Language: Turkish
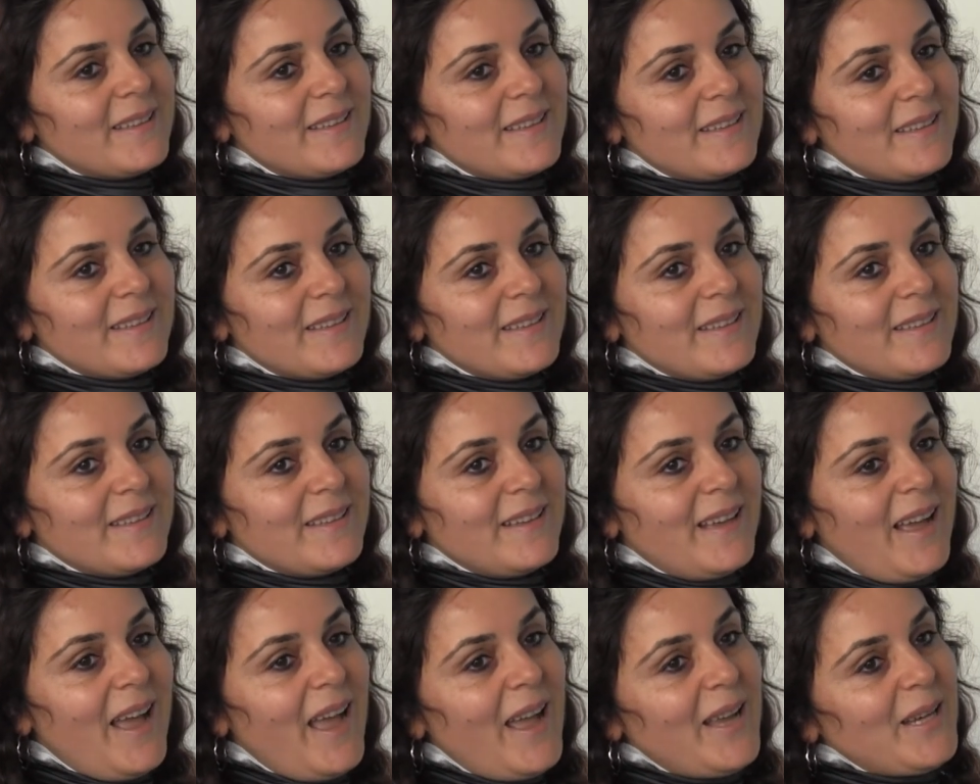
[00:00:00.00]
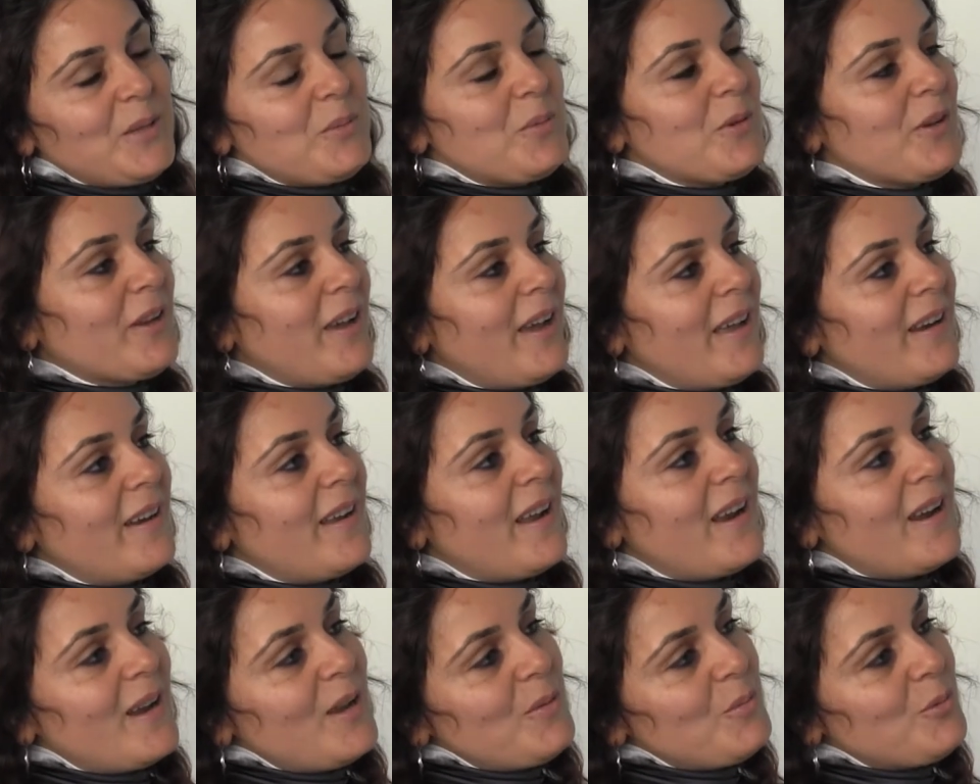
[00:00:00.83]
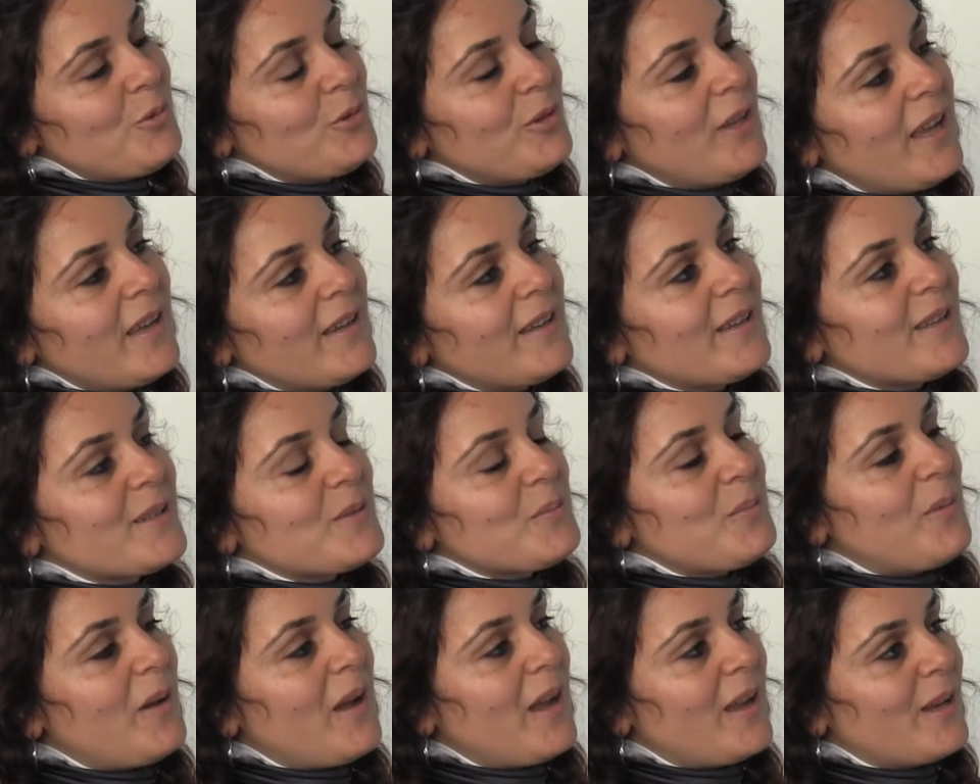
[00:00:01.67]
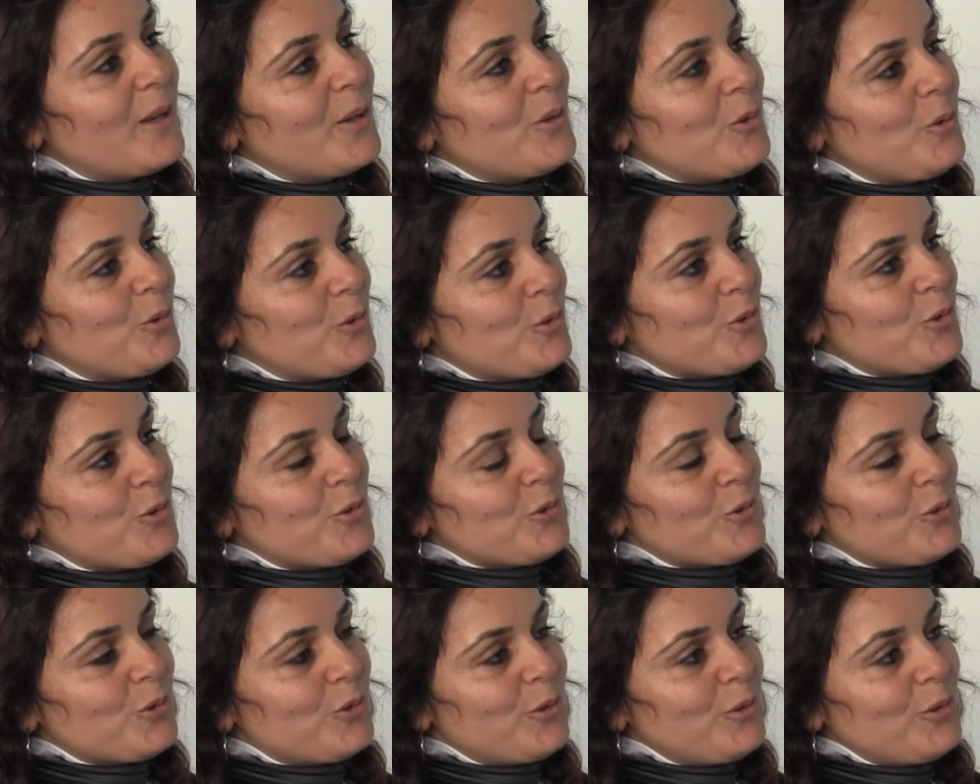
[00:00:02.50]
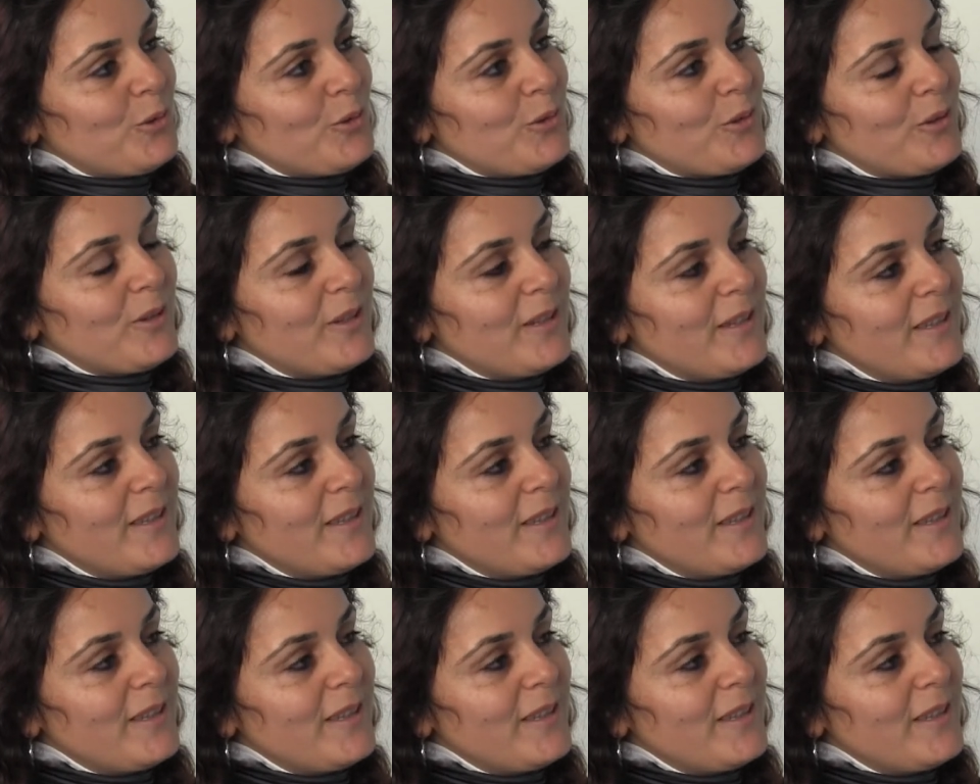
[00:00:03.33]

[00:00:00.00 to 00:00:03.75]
e, ani bir kararla burada Aygaz Bayli oluşturduk.